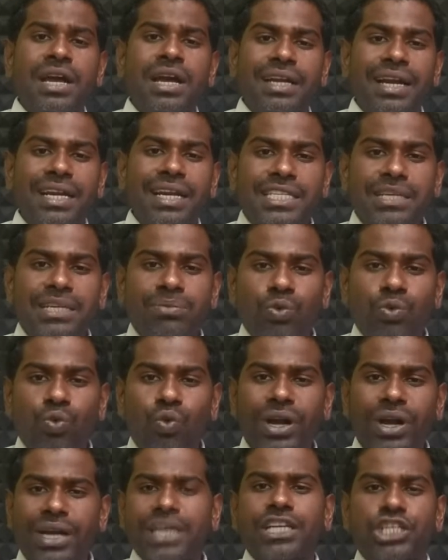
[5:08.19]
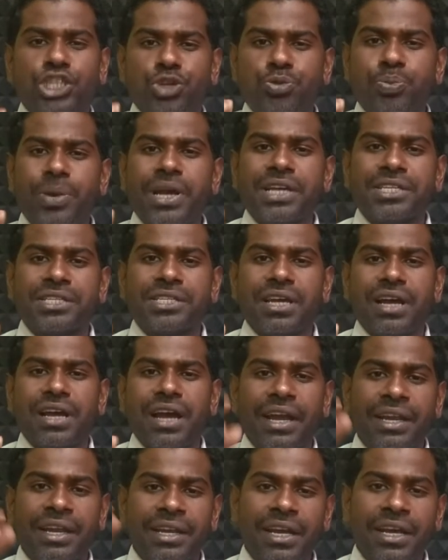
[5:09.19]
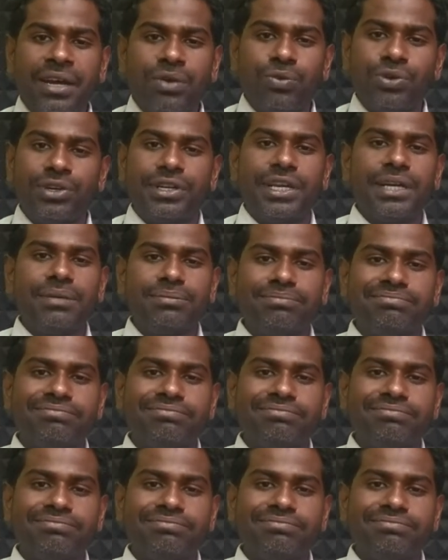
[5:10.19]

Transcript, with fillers: కనీసం ఒక స్పేస్ అయినా ఉంటే